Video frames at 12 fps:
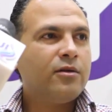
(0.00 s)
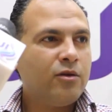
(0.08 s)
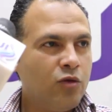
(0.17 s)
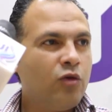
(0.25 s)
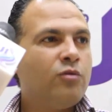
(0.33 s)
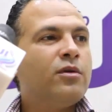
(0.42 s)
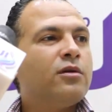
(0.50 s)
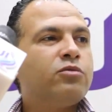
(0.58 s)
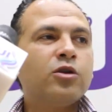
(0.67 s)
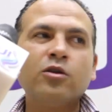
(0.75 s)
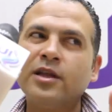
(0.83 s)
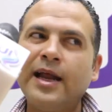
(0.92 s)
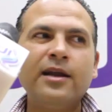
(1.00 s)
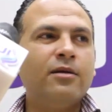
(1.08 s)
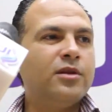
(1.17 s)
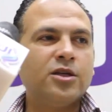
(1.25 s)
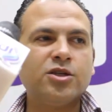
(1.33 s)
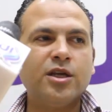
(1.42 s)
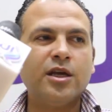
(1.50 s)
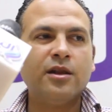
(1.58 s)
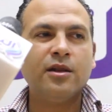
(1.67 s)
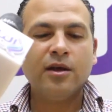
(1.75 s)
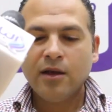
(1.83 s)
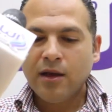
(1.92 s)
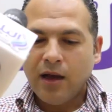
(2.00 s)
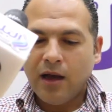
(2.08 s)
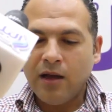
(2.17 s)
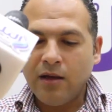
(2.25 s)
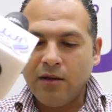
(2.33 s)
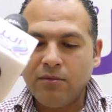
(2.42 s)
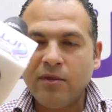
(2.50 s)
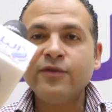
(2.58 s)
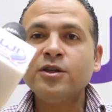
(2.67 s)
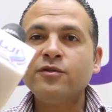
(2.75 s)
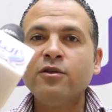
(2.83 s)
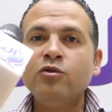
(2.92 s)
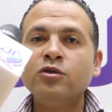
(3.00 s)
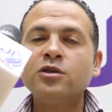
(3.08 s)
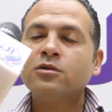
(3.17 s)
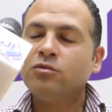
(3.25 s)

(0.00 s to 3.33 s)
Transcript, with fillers: يوم آه. بطوله العالم الناشئين آه مفيش فلوس